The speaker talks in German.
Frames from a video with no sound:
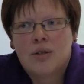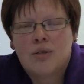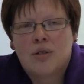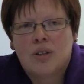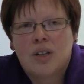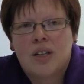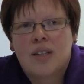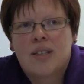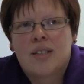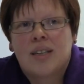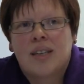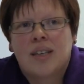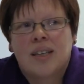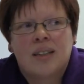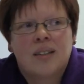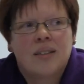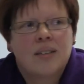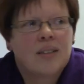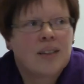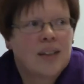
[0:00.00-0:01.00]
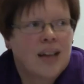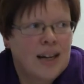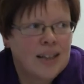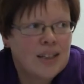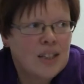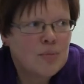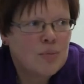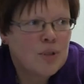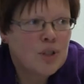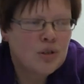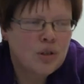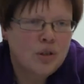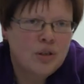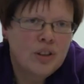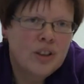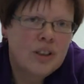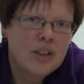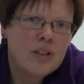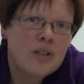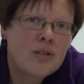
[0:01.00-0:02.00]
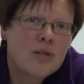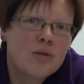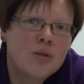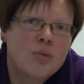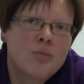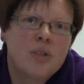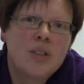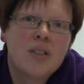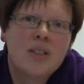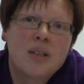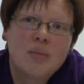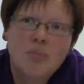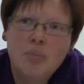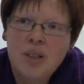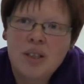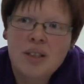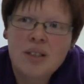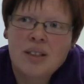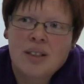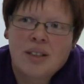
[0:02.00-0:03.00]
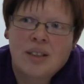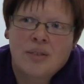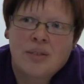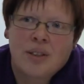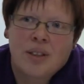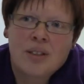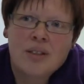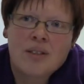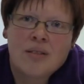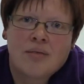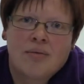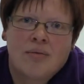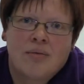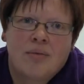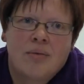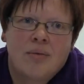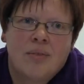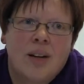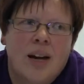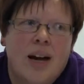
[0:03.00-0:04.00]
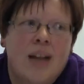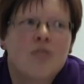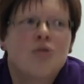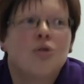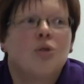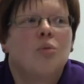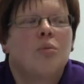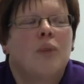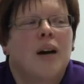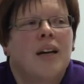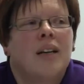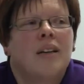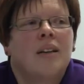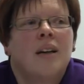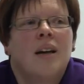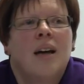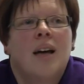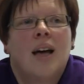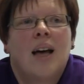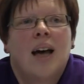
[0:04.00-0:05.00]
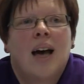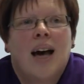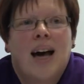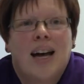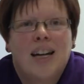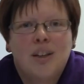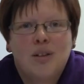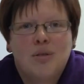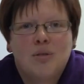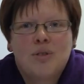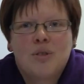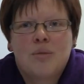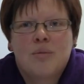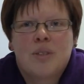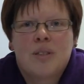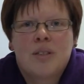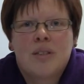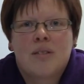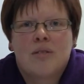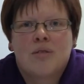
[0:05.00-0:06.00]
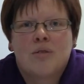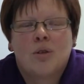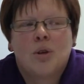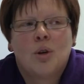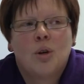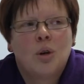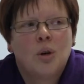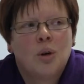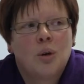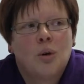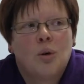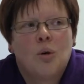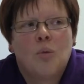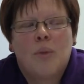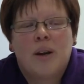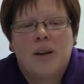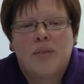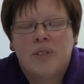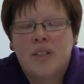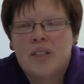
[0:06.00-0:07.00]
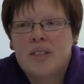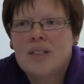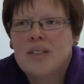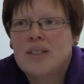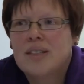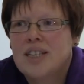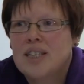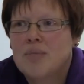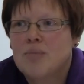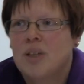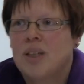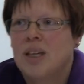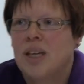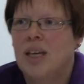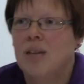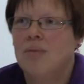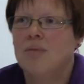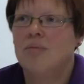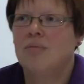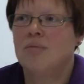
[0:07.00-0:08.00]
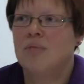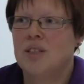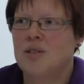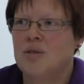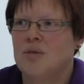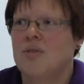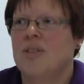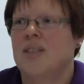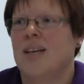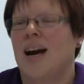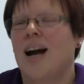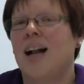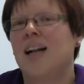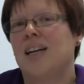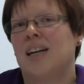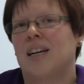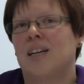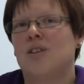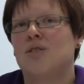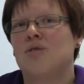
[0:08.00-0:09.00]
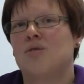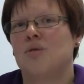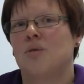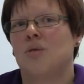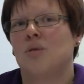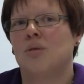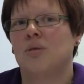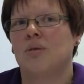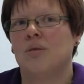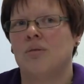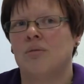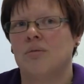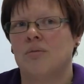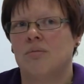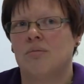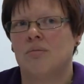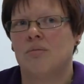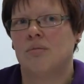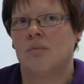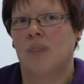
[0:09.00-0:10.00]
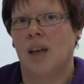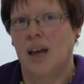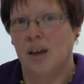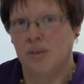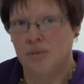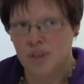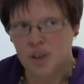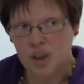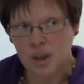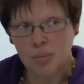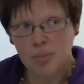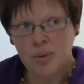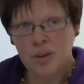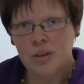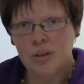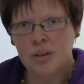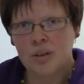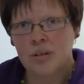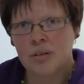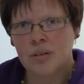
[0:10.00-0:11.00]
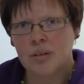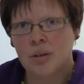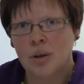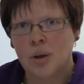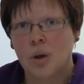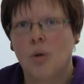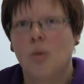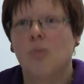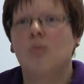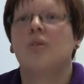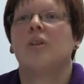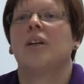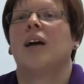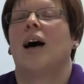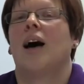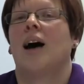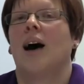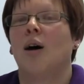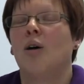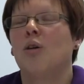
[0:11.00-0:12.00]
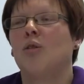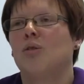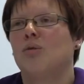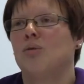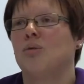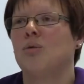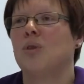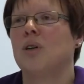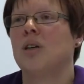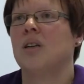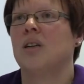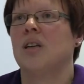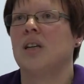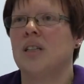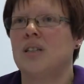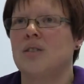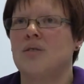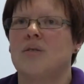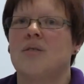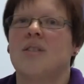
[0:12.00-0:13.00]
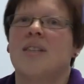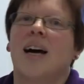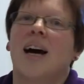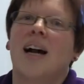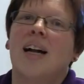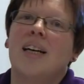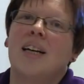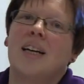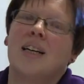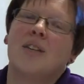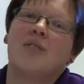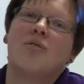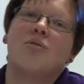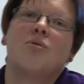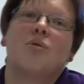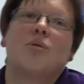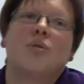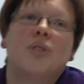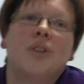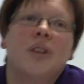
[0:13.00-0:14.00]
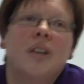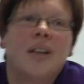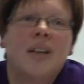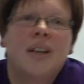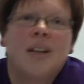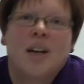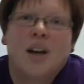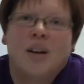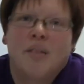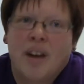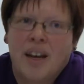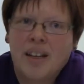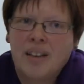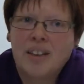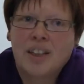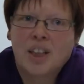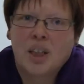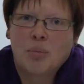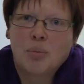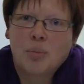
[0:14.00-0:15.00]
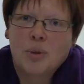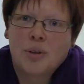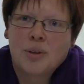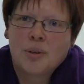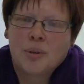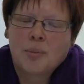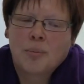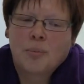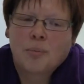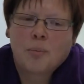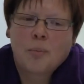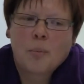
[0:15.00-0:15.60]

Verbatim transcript: sondern es geht ganz besonders um das implizite Wissen, also um ein Handlungswissen, um ein Wissen, das man in der sozialen Aktion erwirbt und auch nur in der sozialen Aktion weitergibt.